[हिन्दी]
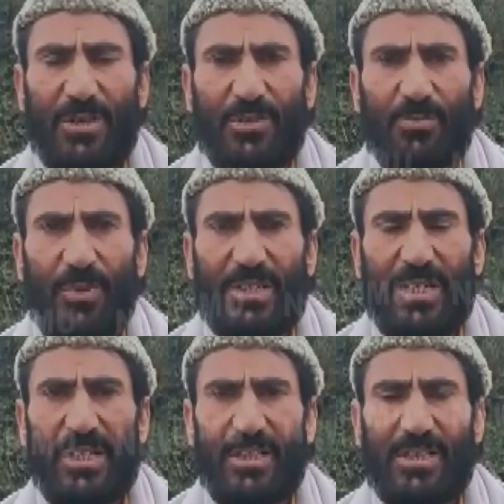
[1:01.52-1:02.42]
बच्चों
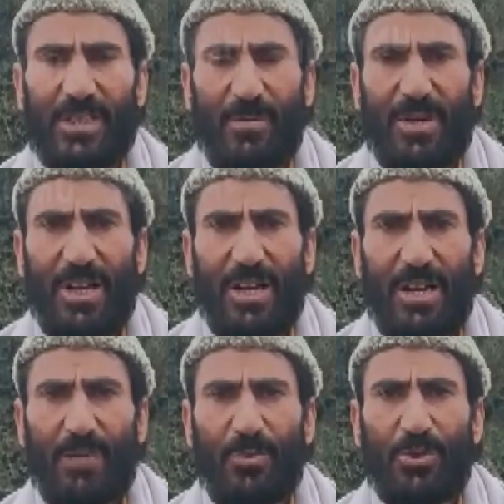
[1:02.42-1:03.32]
बच्चे कितने सफ़र कर रहे
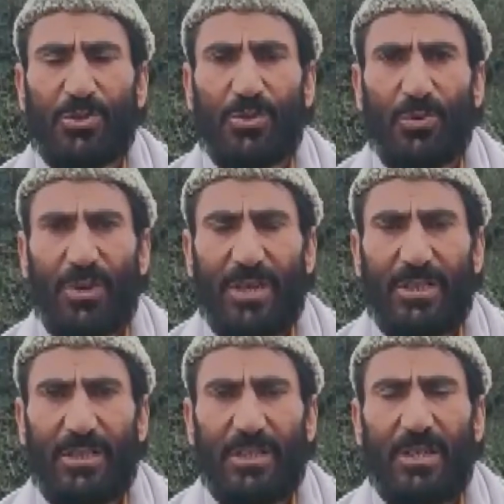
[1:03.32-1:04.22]
हैं बहुत स्कूल है
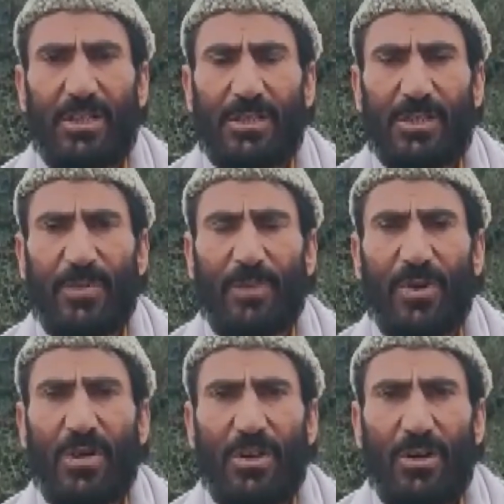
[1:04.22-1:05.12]
जितने जिसमें
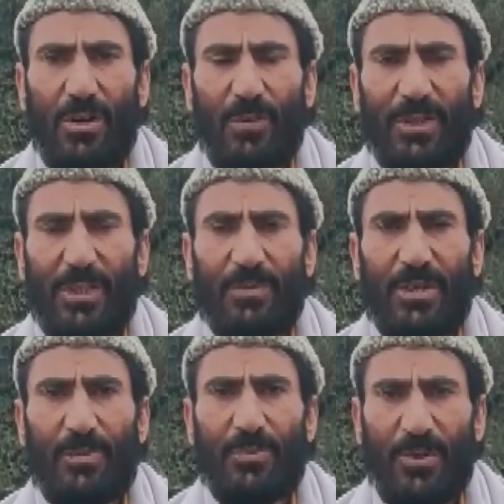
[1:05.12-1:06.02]
मतलब
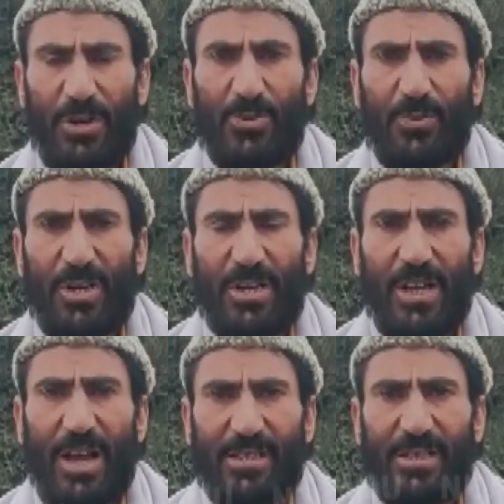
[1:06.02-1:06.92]
ये प्रिंसिपल नहीं है
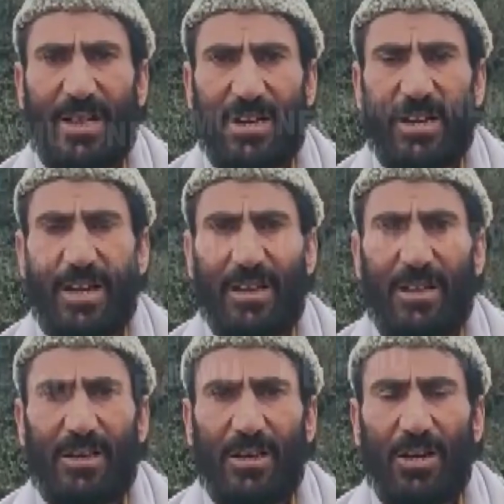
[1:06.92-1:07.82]
हायर सेकेंडरी है
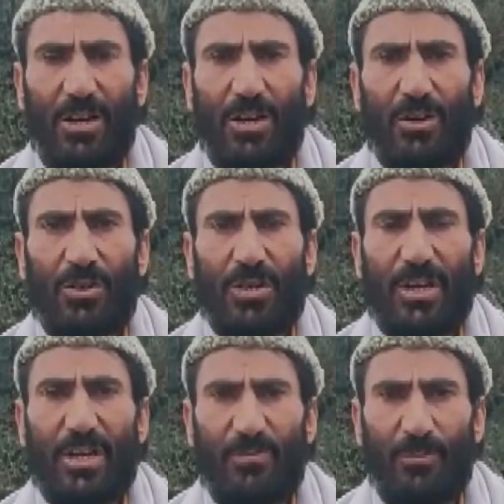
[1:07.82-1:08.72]

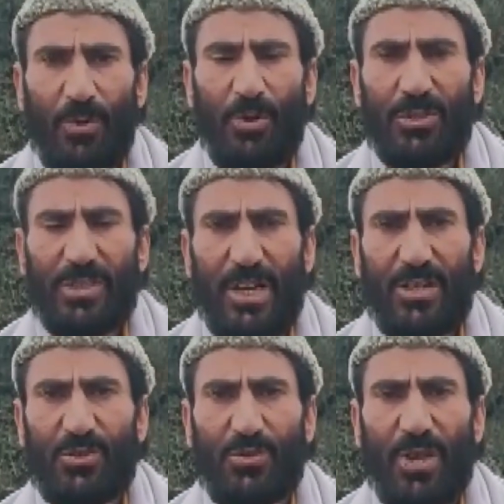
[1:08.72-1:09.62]
कहीं बहुत
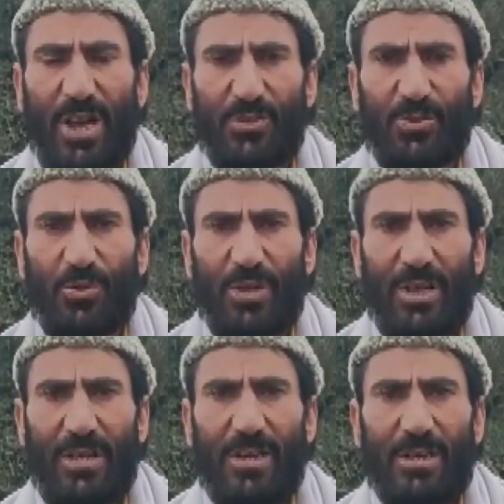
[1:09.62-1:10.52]
सारे स्कूल हाई स्कूल
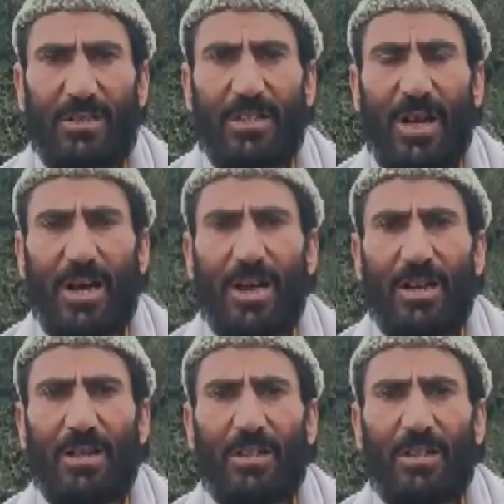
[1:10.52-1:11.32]
है जहाँ